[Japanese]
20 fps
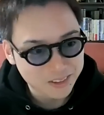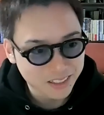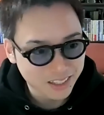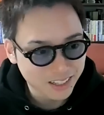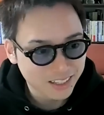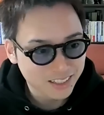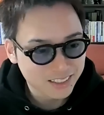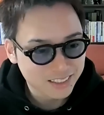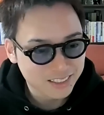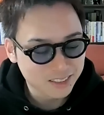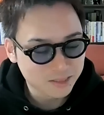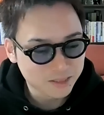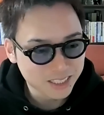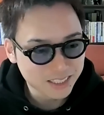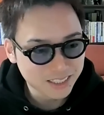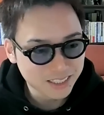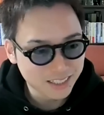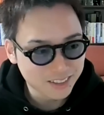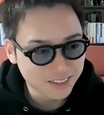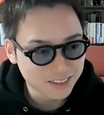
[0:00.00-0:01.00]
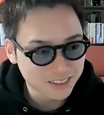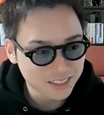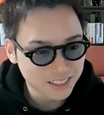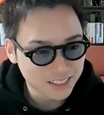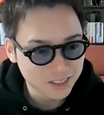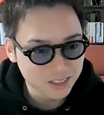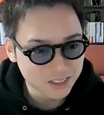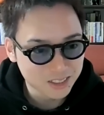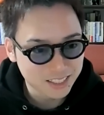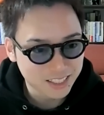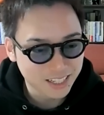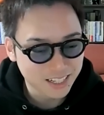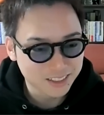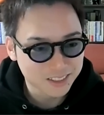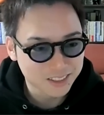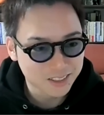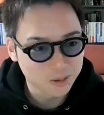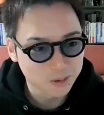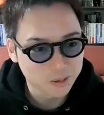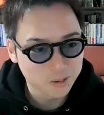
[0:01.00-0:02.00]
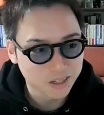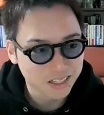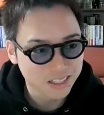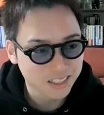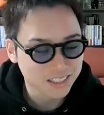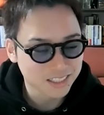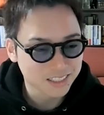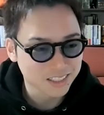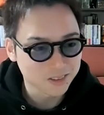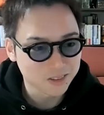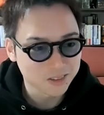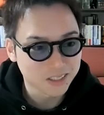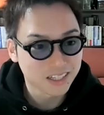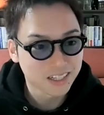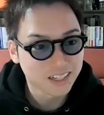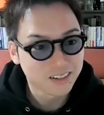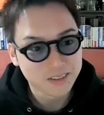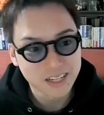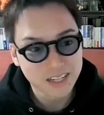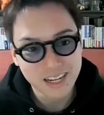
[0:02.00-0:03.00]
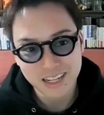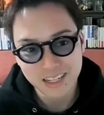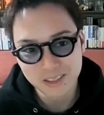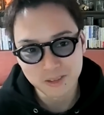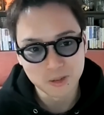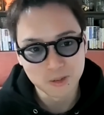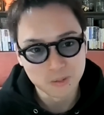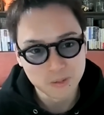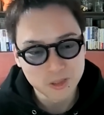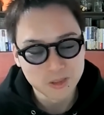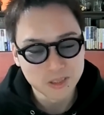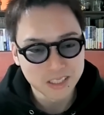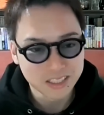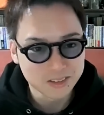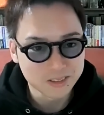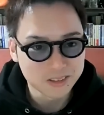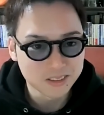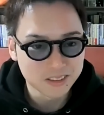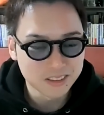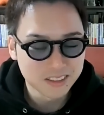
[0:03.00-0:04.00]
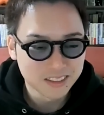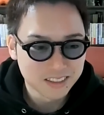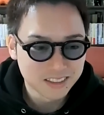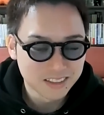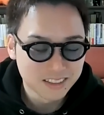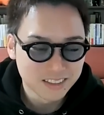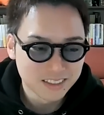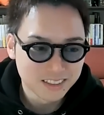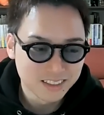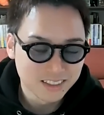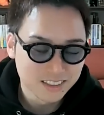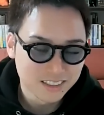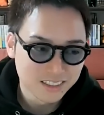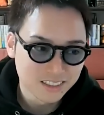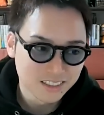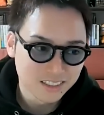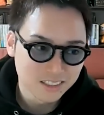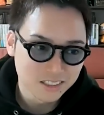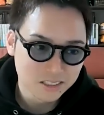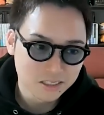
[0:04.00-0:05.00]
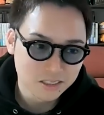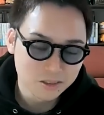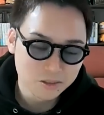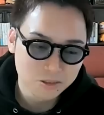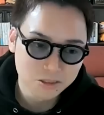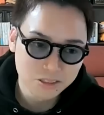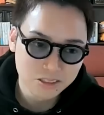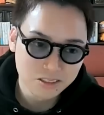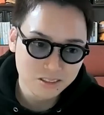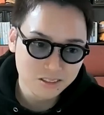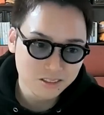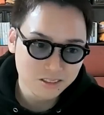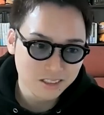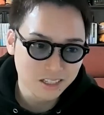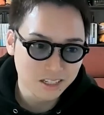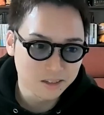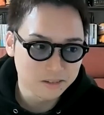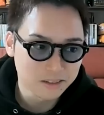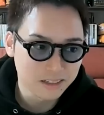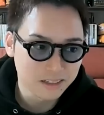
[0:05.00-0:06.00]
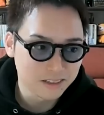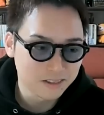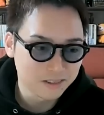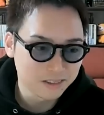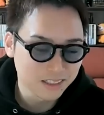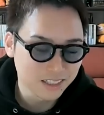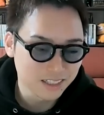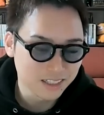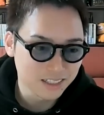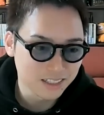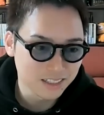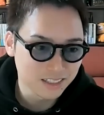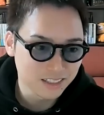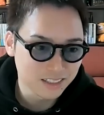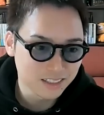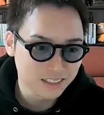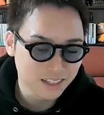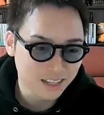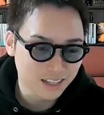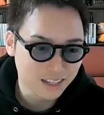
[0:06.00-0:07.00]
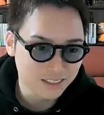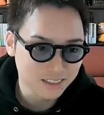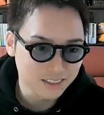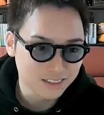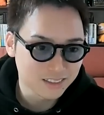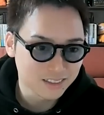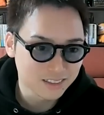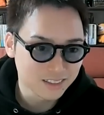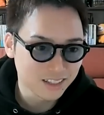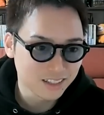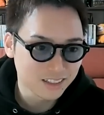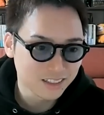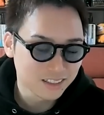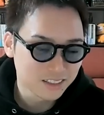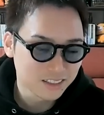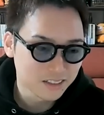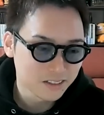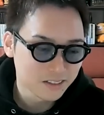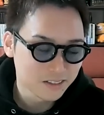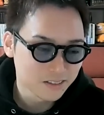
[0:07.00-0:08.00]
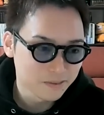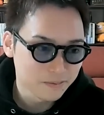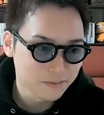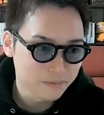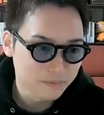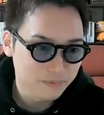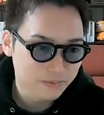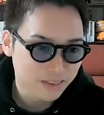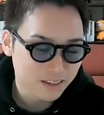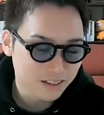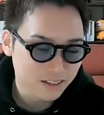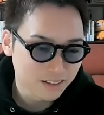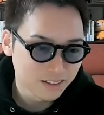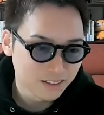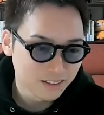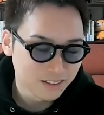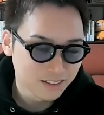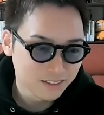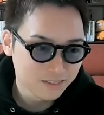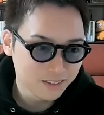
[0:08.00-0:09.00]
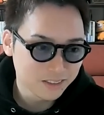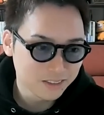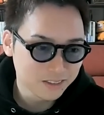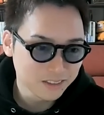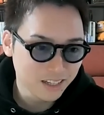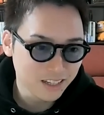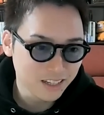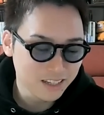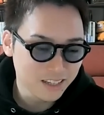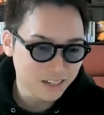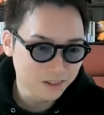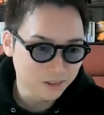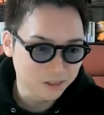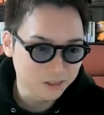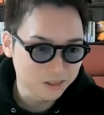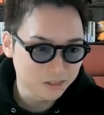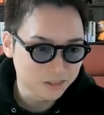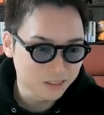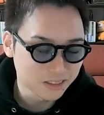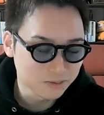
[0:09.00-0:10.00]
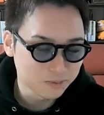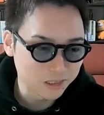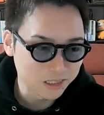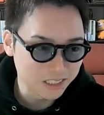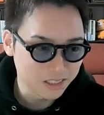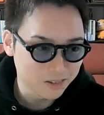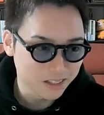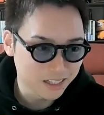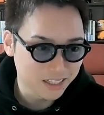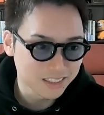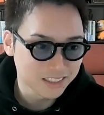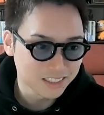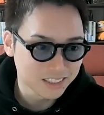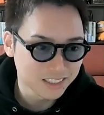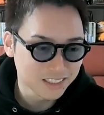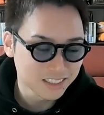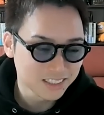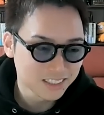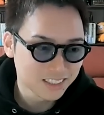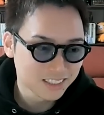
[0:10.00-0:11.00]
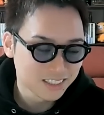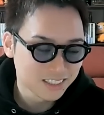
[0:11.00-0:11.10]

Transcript: ろうね。自分がその意図してなくて怒らせちゃうとかはあると思うけど、そういうの以外は基本的にないですね。まあそんな嫌なことも言わないし、